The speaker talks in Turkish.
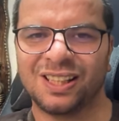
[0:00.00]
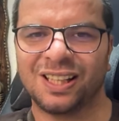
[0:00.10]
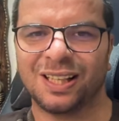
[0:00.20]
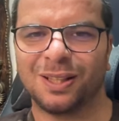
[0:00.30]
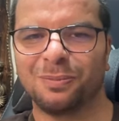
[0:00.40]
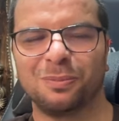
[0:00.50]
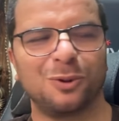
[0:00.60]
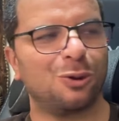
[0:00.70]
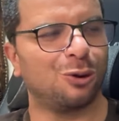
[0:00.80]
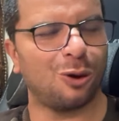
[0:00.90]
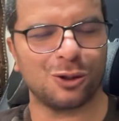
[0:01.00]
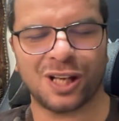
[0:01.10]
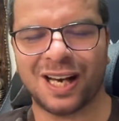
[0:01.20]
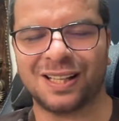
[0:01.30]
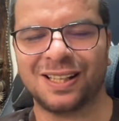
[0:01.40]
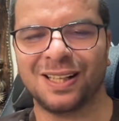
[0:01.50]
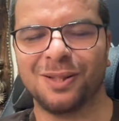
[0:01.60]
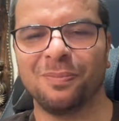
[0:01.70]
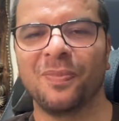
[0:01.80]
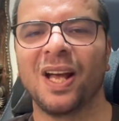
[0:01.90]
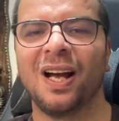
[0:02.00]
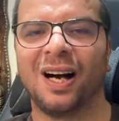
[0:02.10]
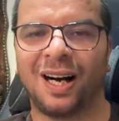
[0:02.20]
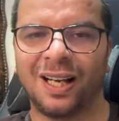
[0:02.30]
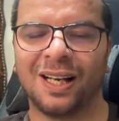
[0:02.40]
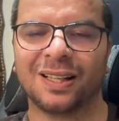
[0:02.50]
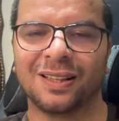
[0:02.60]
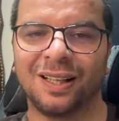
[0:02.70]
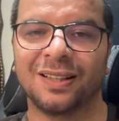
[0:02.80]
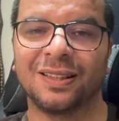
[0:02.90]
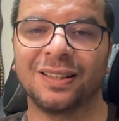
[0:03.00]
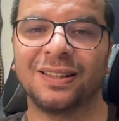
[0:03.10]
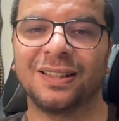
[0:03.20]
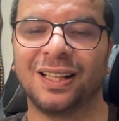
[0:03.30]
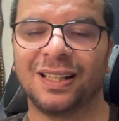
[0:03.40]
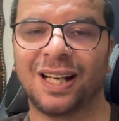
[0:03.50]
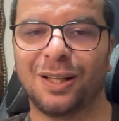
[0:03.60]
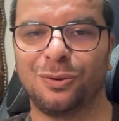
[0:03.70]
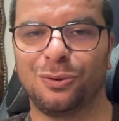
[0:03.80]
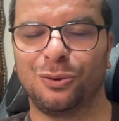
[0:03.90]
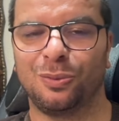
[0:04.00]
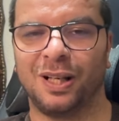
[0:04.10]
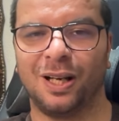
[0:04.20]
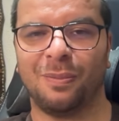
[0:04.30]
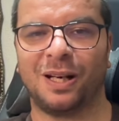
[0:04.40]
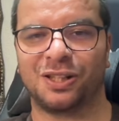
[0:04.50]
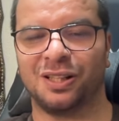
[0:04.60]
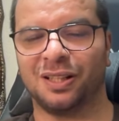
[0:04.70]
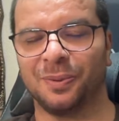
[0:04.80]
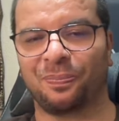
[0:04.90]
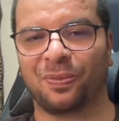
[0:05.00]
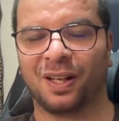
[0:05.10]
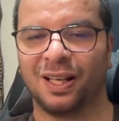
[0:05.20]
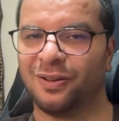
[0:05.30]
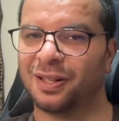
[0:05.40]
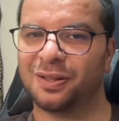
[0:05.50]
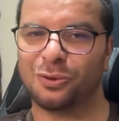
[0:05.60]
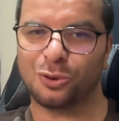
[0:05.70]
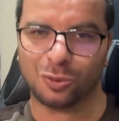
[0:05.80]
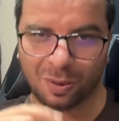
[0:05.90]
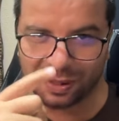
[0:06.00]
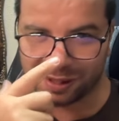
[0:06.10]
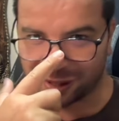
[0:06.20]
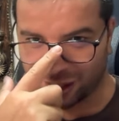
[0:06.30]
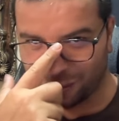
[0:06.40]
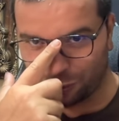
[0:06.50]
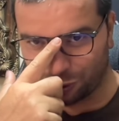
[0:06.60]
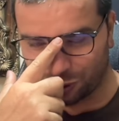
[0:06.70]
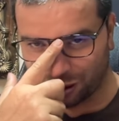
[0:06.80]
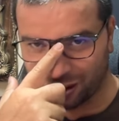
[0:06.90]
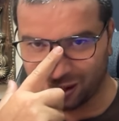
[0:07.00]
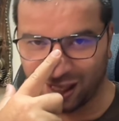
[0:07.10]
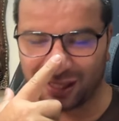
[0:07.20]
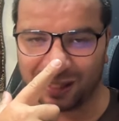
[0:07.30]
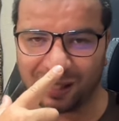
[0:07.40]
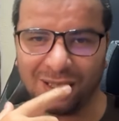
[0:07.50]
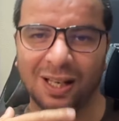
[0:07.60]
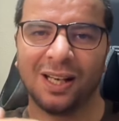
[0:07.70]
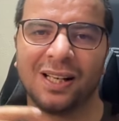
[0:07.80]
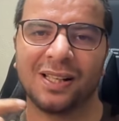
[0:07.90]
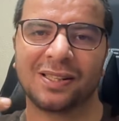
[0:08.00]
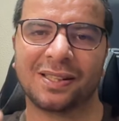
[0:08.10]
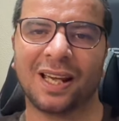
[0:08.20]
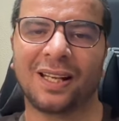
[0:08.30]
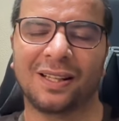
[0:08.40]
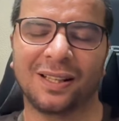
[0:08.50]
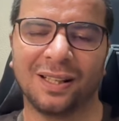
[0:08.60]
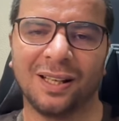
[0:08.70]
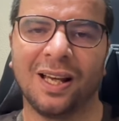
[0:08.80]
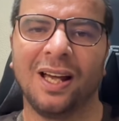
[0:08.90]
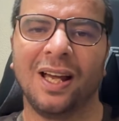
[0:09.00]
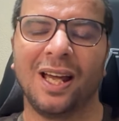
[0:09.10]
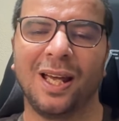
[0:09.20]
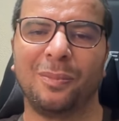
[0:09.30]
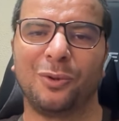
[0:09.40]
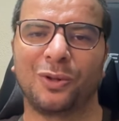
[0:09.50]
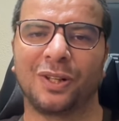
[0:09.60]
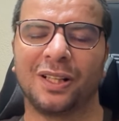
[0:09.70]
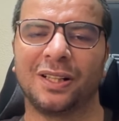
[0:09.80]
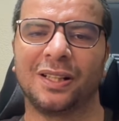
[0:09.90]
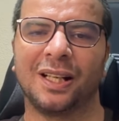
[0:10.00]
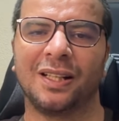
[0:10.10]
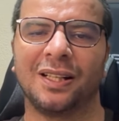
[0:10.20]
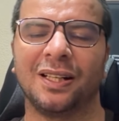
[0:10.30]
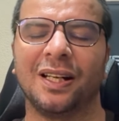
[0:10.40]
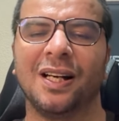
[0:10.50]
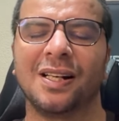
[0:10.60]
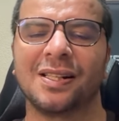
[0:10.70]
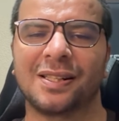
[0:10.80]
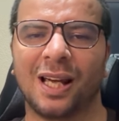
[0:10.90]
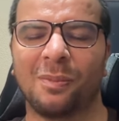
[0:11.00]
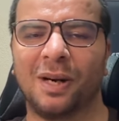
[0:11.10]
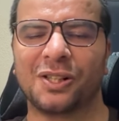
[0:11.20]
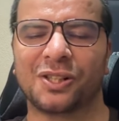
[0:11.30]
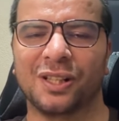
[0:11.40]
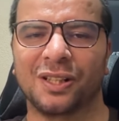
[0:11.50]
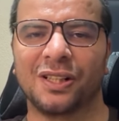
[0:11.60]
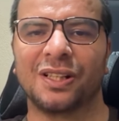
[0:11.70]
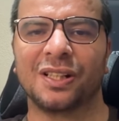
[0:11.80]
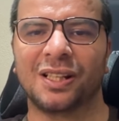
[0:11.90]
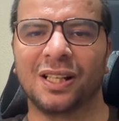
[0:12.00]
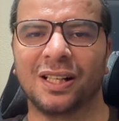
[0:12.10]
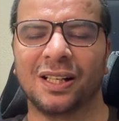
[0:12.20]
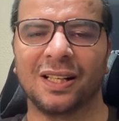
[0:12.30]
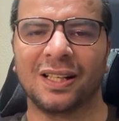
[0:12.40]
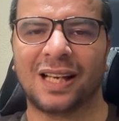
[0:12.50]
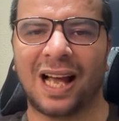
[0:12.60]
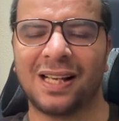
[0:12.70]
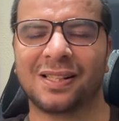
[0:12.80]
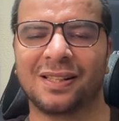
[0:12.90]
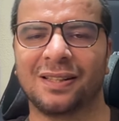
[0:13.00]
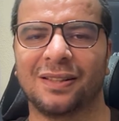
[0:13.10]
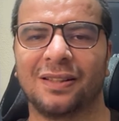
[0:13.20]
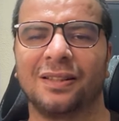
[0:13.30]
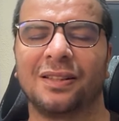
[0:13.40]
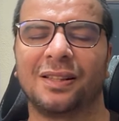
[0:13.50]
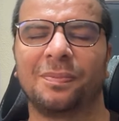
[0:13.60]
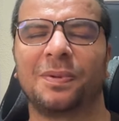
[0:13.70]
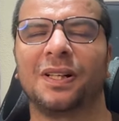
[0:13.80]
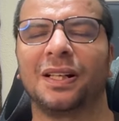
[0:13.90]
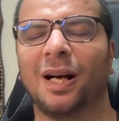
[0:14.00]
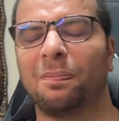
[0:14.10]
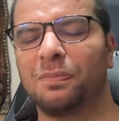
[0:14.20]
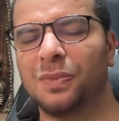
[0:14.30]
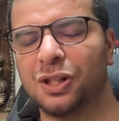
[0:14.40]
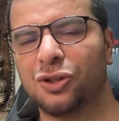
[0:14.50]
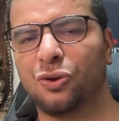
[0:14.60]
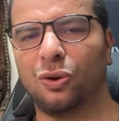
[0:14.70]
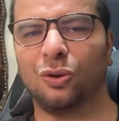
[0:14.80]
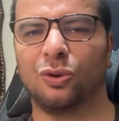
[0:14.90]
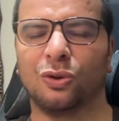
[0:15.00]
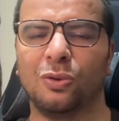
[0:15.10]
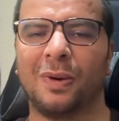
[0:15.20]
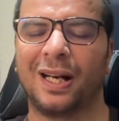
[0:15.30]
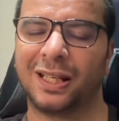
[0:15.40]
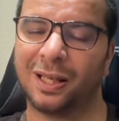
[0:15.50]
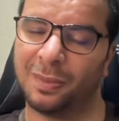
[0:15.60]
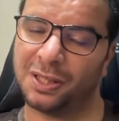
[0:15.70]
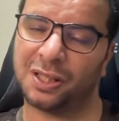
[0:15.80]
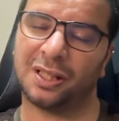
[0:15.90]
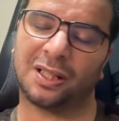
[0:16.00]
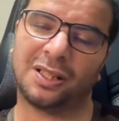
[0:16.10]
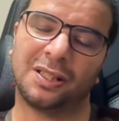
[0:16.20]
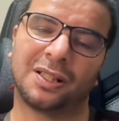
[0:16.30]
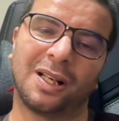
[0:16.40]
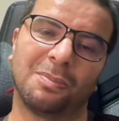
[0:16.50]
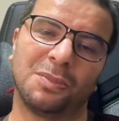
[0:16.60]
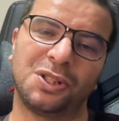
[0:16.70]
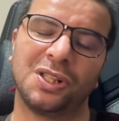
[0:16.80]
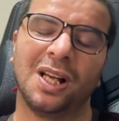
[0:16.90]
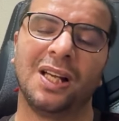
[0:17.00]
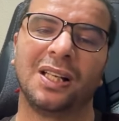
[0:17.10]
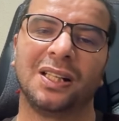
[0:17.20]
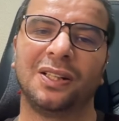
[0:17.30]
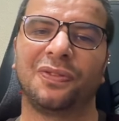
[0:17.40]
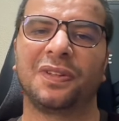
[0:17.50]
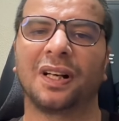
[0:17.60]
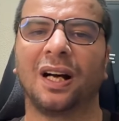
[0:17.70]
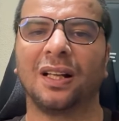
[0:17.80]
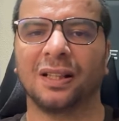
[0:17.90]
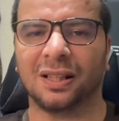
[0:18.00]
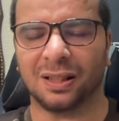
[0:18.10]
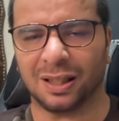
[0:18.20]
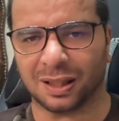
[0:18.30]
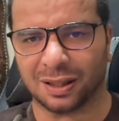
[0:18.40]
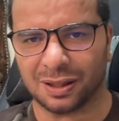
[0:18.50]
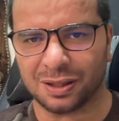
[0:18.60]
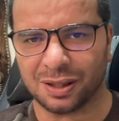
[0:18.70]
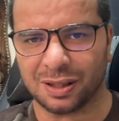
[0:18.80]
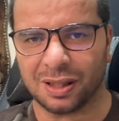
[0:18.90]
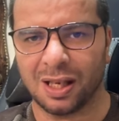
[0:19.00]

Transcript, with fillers: diyelim, bu dozer diyelim ayaklandı, neden yürümeye başladı? Evet, yürümemesinin en büyük nedeni neydi? SEG'di. En büyük nedeni neydi? SEG Başkanı Gary Gensler'ın Ripple'a yapmış olduğu mahkemece de kanıtlanmış iftiralarıydı arkadaşlar.